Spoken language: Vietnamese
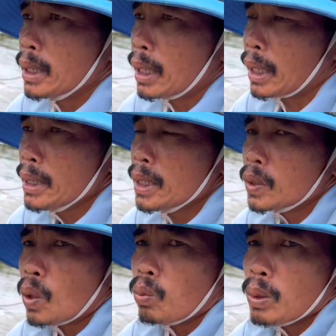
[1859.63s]
là ký
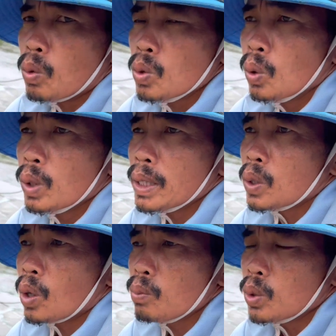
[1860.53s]
sinh trùng hay mũ đuôi đó là
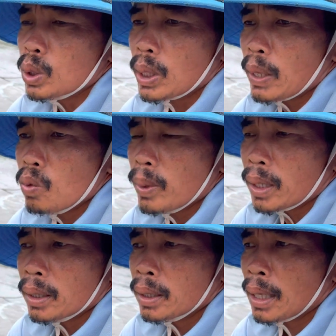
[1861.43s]
do cái môi trường ao của
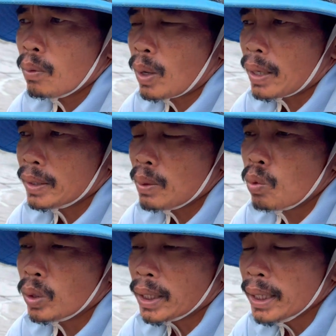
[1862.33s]
mình hay hoặc là
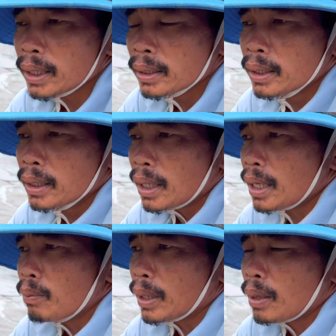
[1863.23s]
sang mùa thời tiết
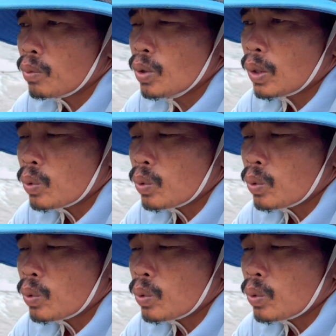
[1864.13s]
chứ không mình không nói